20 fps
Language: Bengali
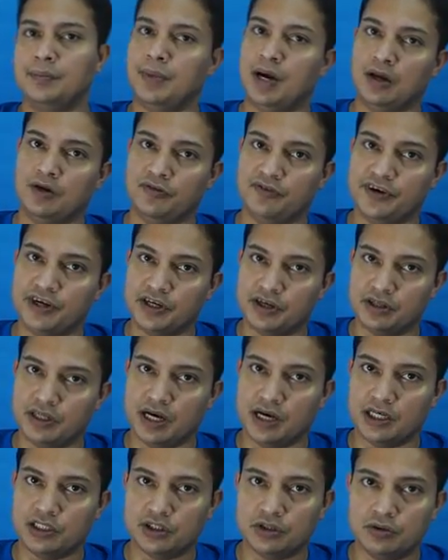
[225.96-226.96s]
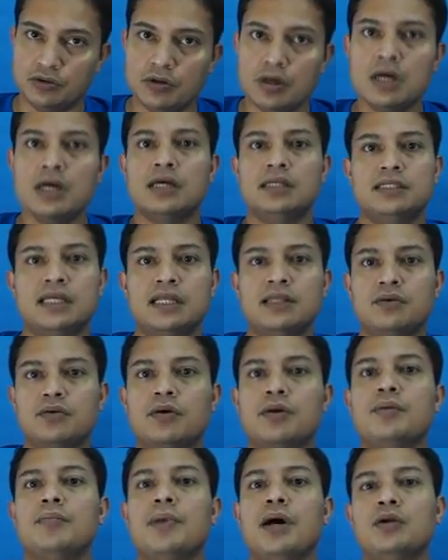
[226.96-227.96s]
ভালো ভিডিও দেওয়ার জন্য যাতে
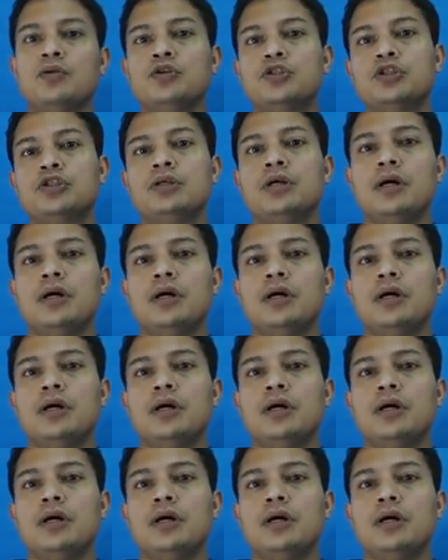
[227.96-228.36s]
করে মানুষ